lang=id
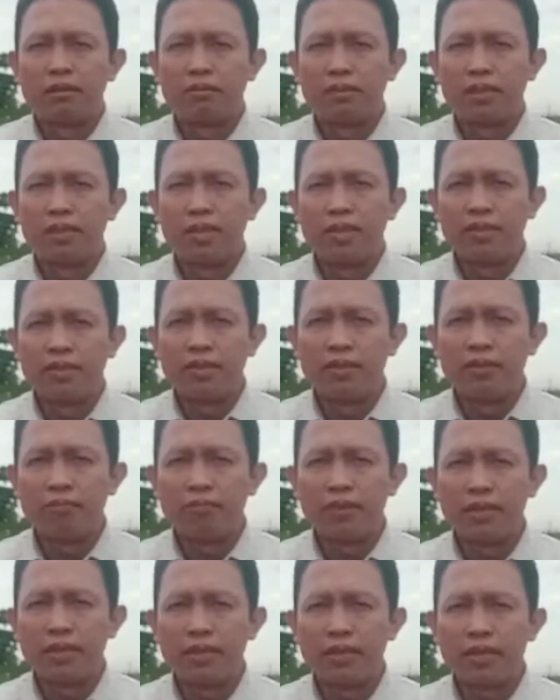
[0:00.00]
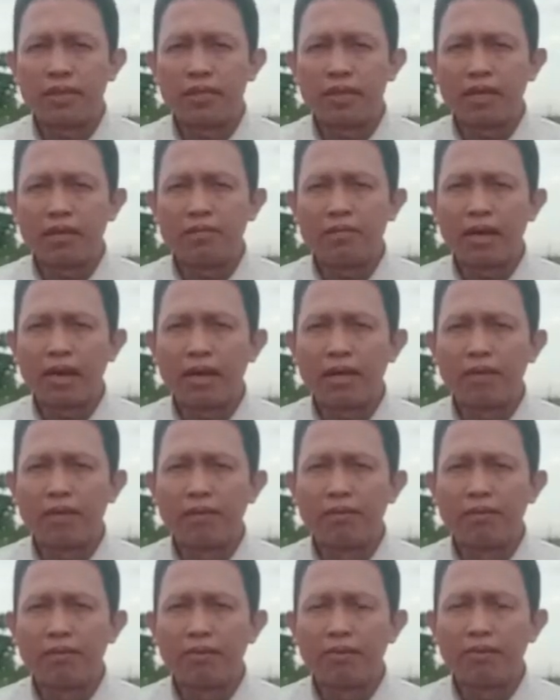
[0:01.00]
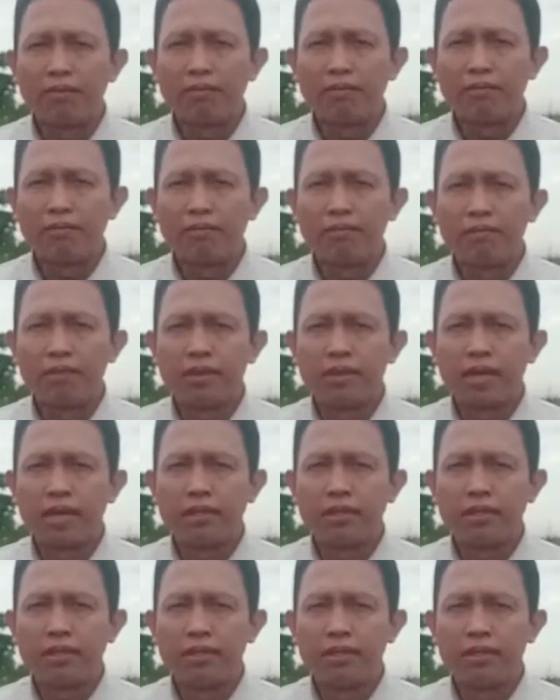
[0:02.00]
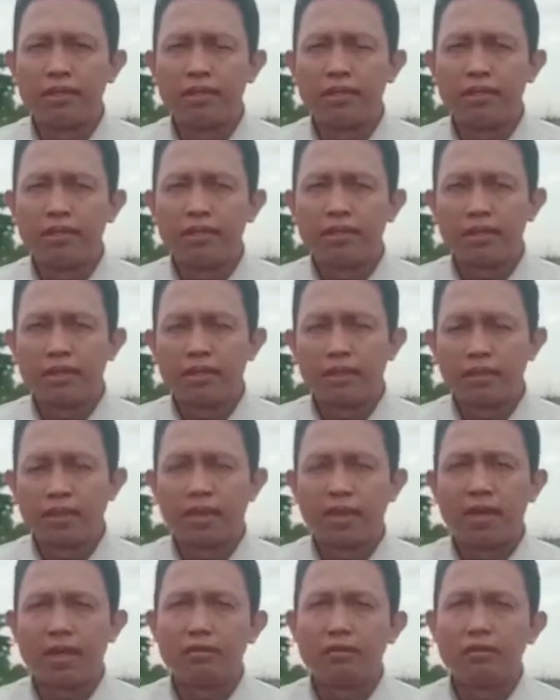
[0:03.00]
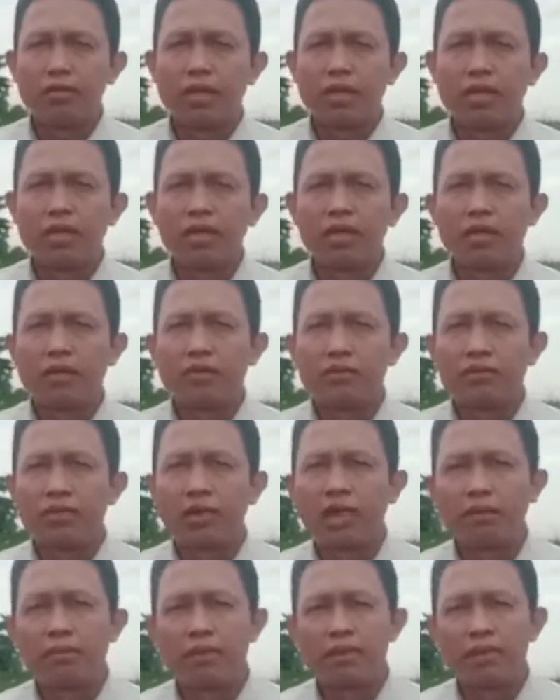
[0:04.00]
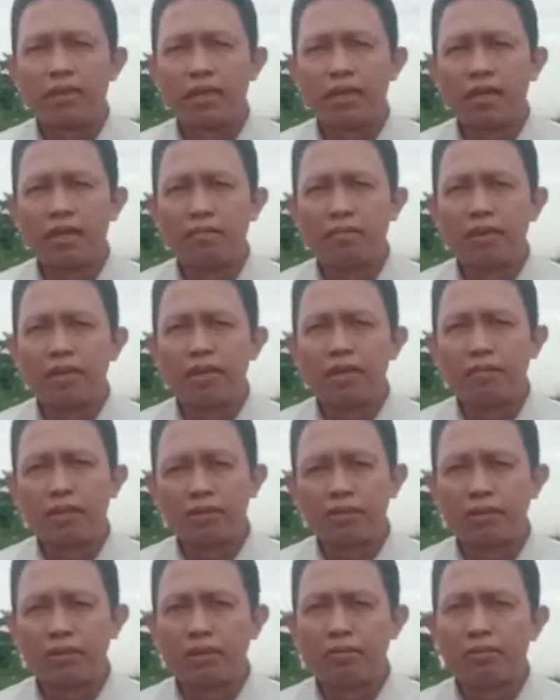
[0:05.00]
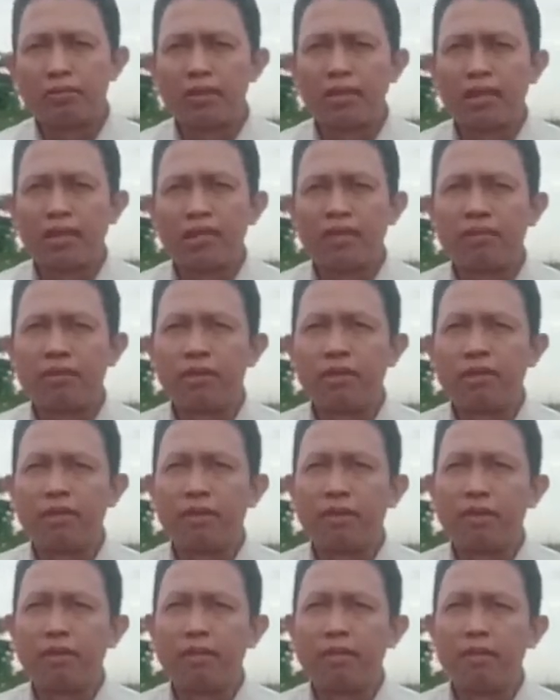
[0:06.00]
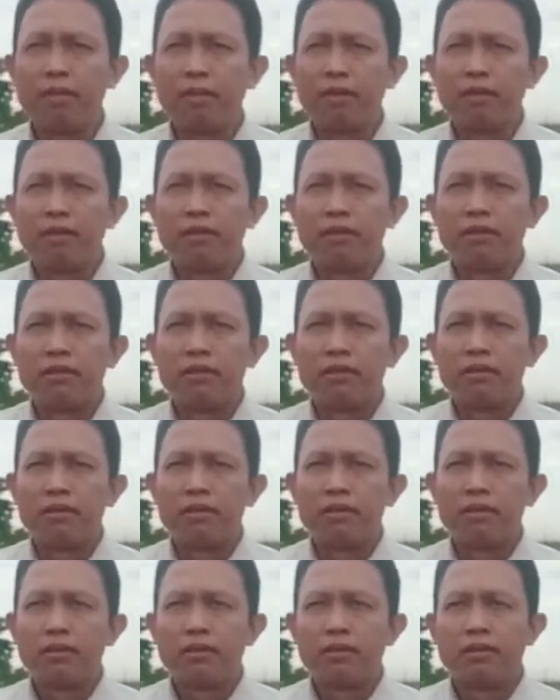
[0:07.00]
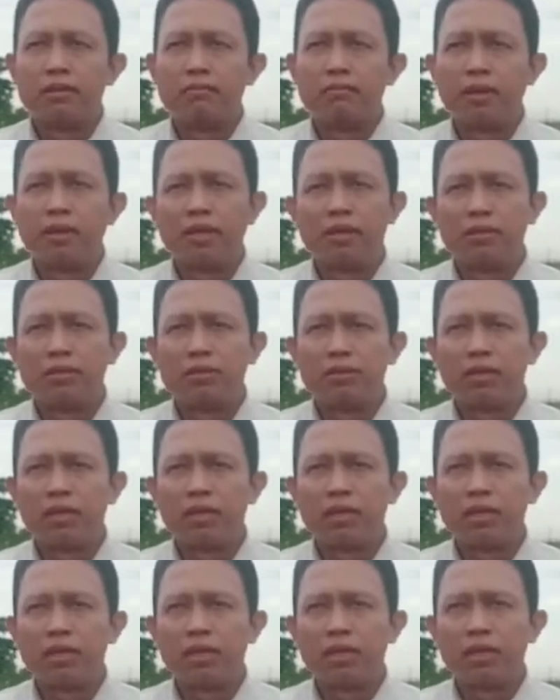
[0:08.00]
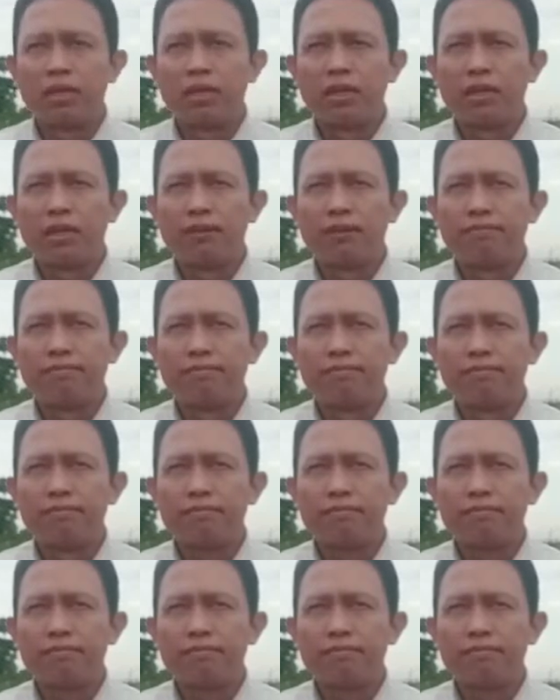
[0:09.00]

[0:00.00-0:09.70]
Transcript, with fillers: menjadi objek yang sangat menarik untuk dikaji karena usianya yang sudah lama sejak abad 5 sudah memiliki aktivitas dan berarti sudah kira-kira